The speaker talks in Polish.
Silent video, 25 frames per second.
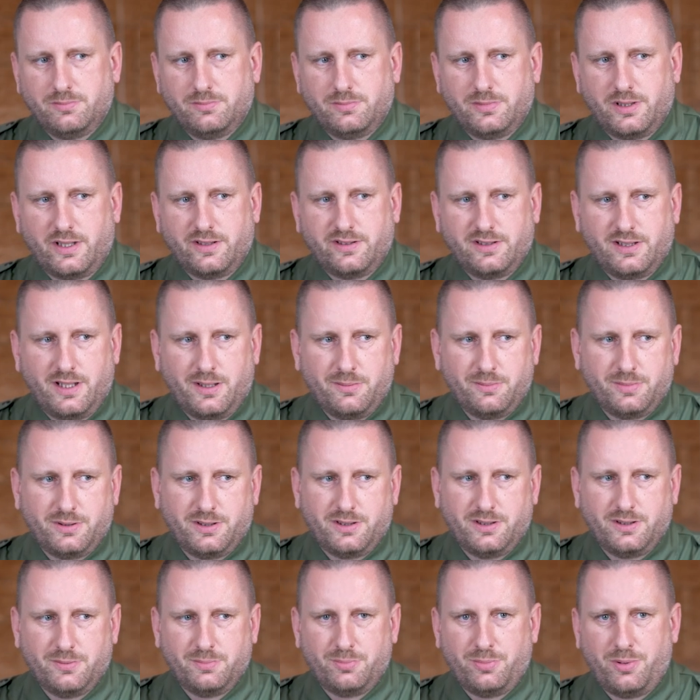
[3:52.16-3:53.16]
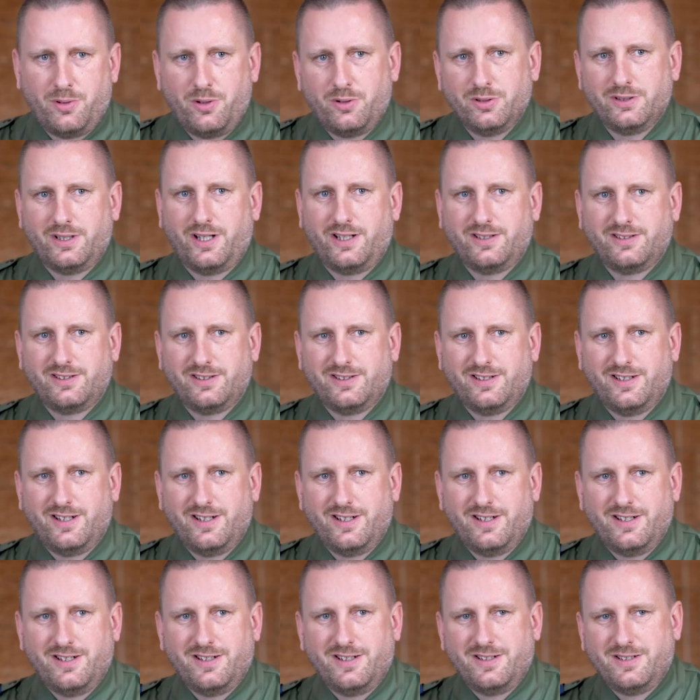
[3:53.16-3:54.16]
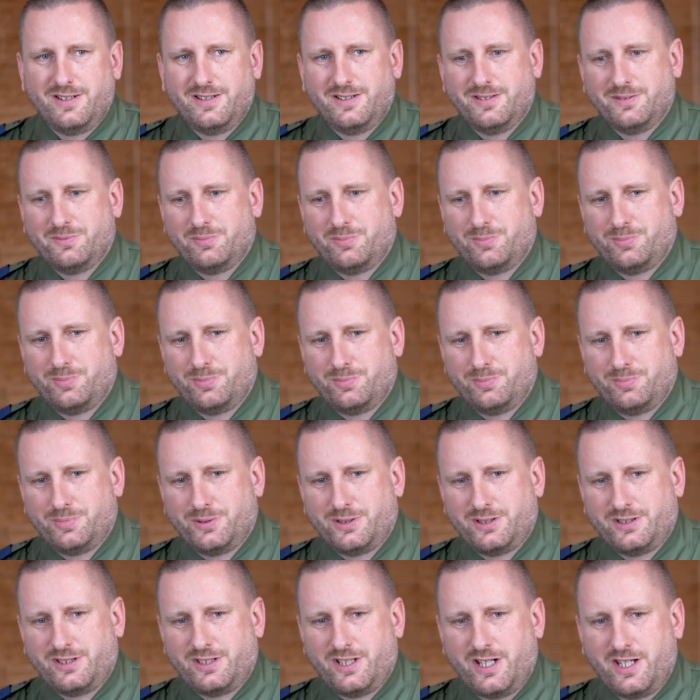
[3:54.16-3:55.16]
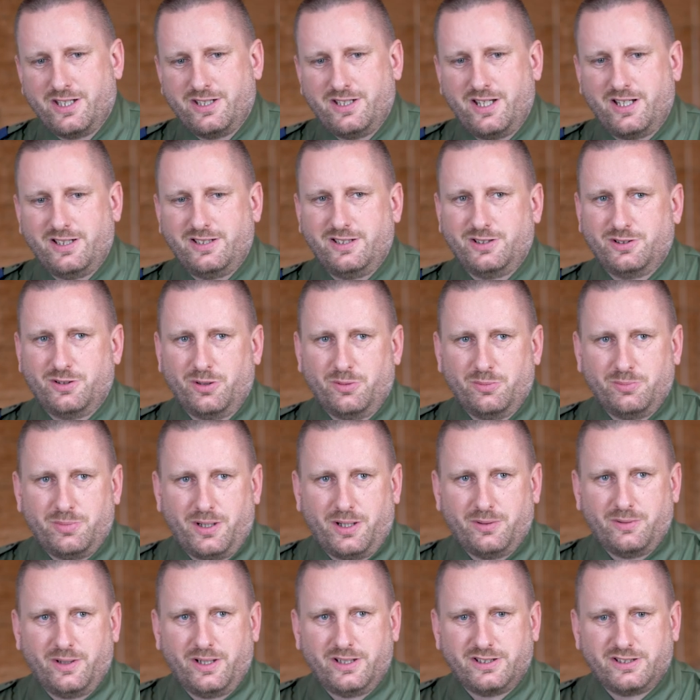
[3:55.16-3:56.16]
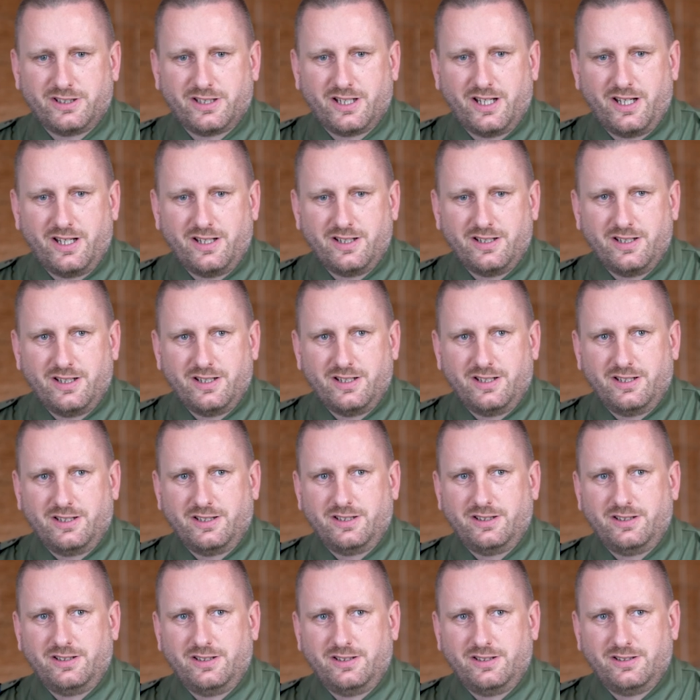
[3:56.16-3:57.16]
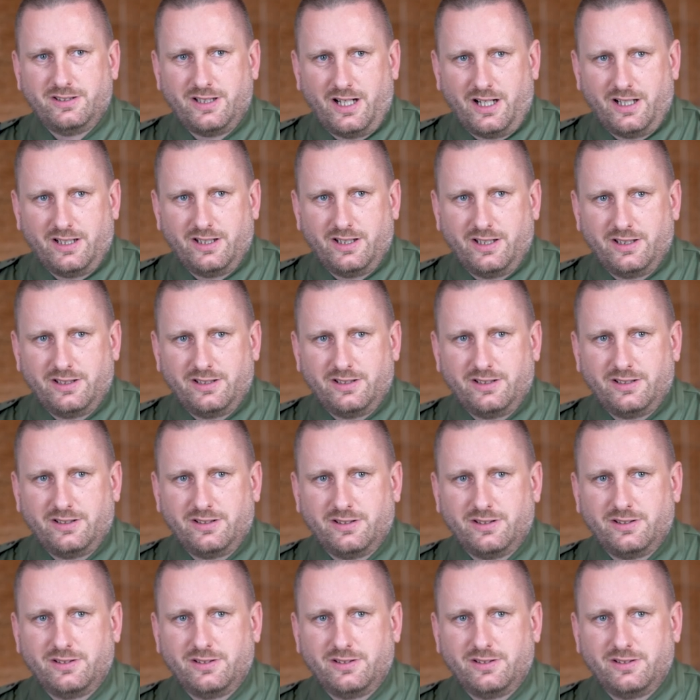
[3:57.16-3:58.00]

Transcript: następcy po nas przejęli tą pałeczkę i dalej e,